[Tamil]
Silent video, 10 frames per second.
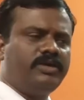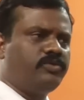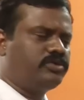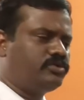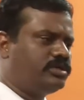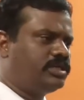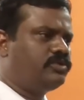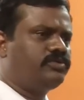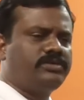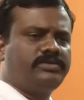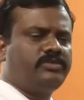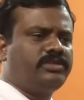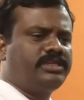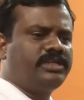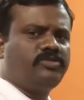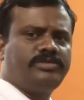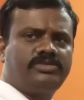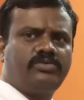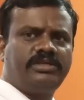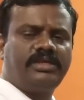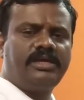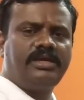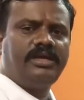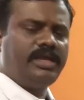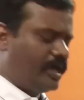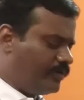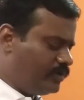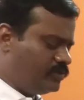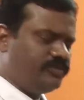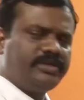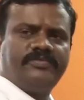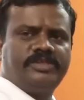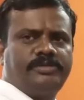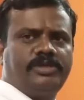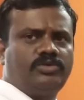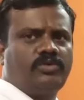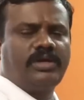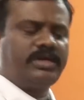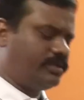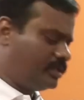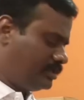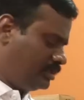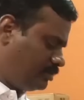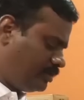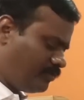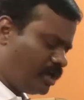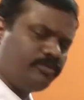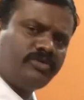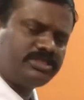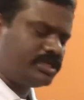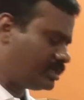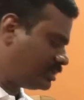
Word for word: ஒரு டூ ஹண்ட்ரட் டூ ஒரு த்ரீ ஹண்ட்ரட் ருபீஸ் கொடுத்தீங்கன்னா அவங்களே வந்து வீட்டில் ஃபிக்ஸ் பண்ணி கொடுத்துருவாங்க இது மாதிரி வால் மவுண்ட் ஸ்டாண்ட்